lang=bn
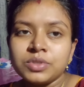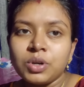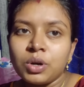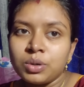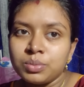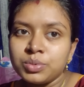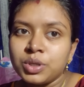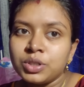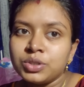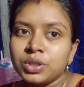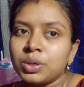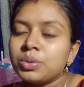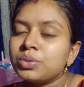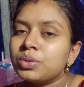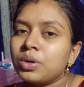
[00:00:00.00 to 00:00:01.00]
গরম জলের
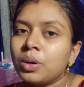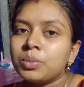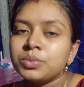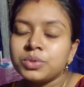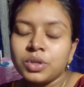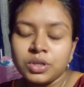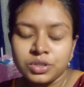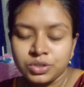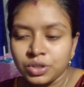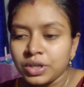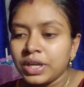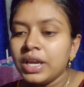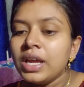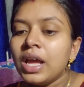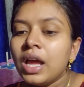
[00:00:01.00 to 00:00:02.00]
সঙ্গে উষ্ণ গরম জলের
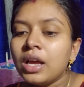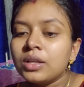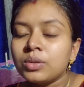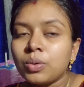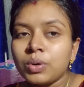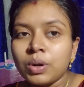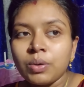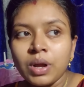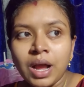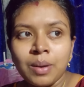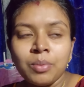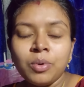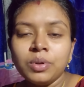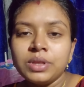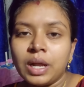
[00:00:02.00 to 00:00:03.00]
সঙ্গে তো ওটাও
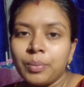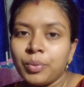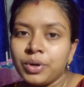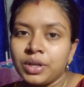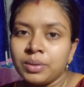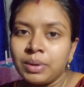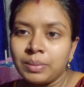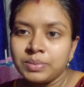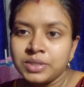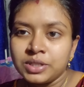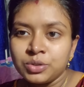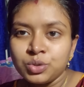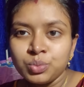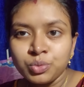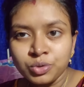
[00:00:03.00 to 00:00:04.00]
খাবো তারপরে ভাবছি
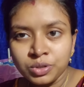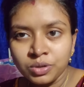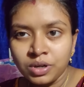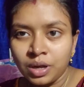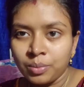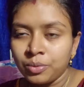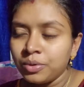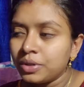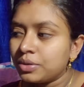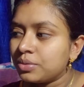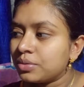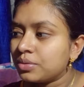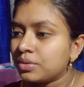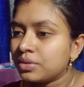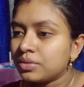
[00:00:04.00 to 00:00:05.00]
কিছু মুড়িও খাবো একটু